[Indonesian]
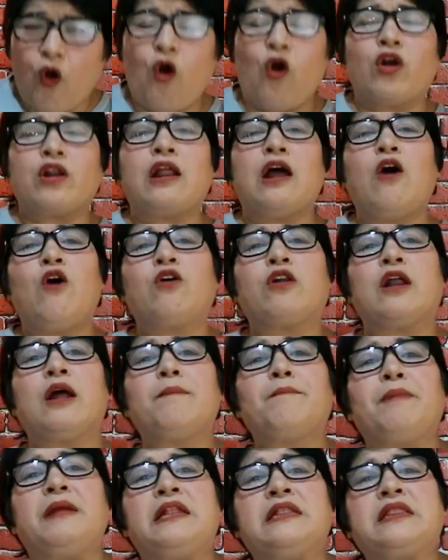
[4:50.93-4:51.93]

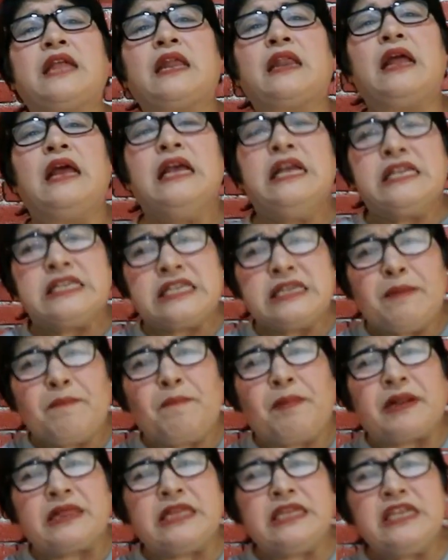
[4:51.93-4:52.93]
orang-orang pintar,
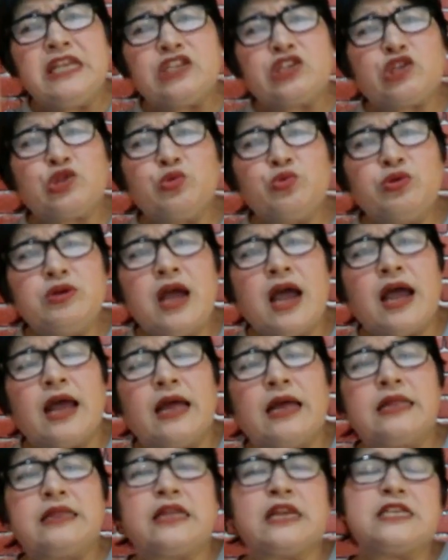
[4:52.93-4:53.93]
sepertinya sudah
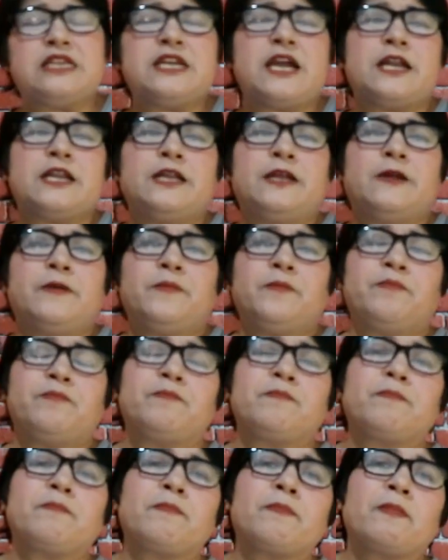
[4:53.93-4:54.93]
terjadi.
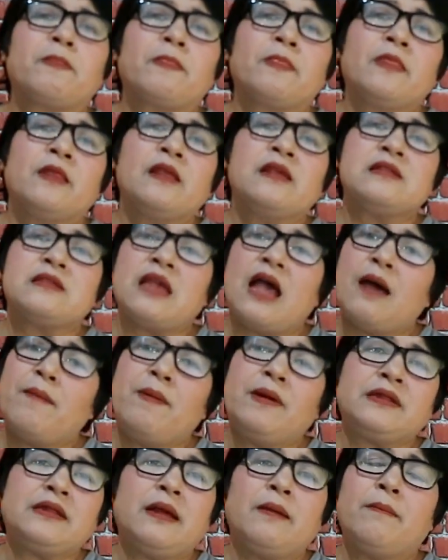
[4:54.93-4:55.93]

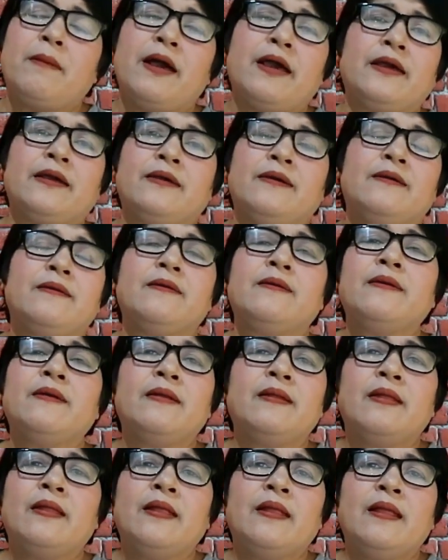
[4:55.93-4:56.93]
Sahabat yang baik,
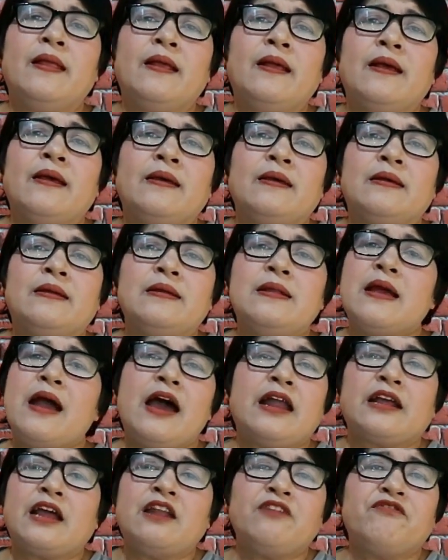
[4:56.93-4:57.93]

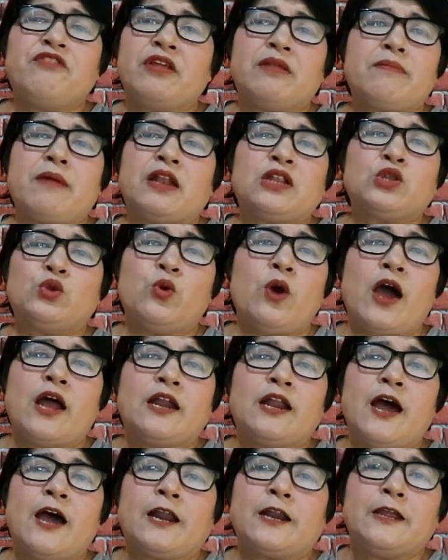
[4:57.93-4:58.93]
dengarkan firman
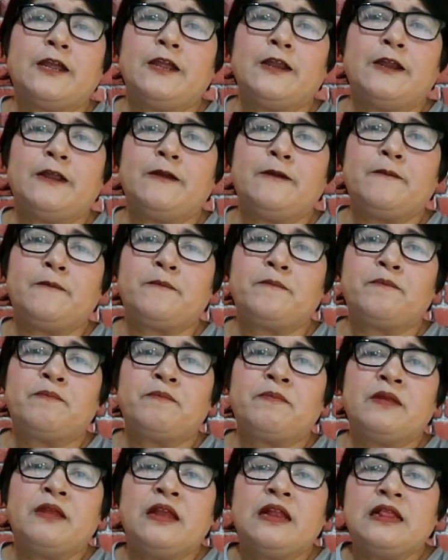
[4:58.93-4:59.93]
Tuhan hari ini.
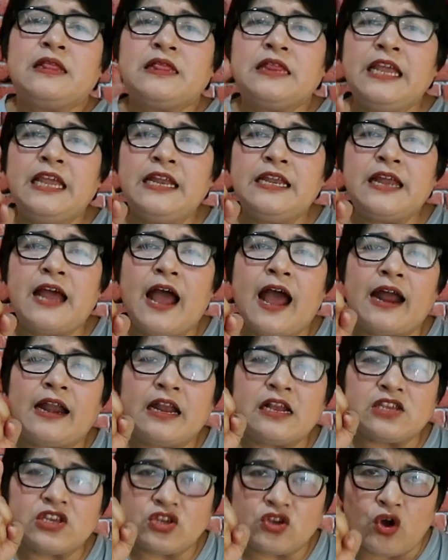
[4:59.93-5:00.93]
Tidak
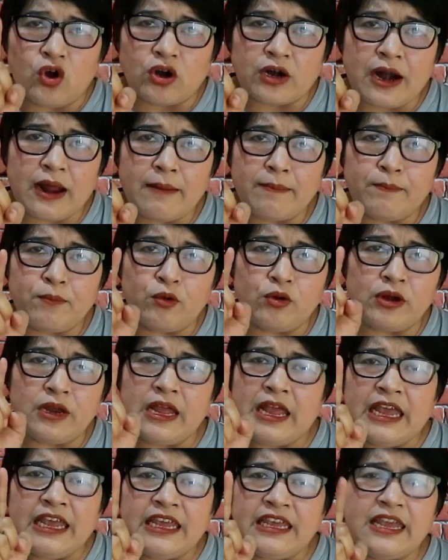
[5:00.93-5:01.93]
ada seorang pun
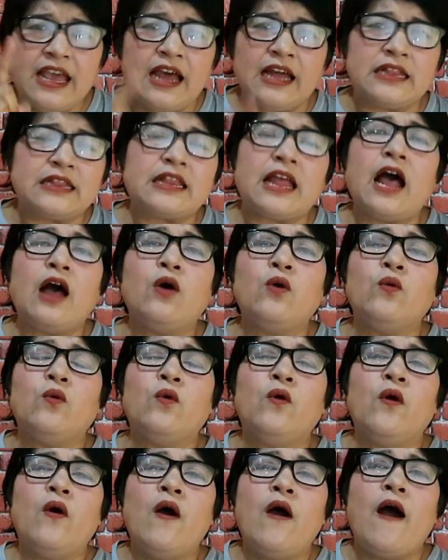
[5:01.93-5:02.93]
yang tahu
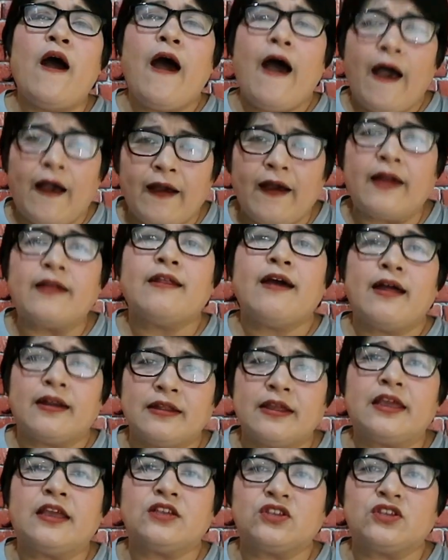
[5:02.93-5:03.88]
akan hari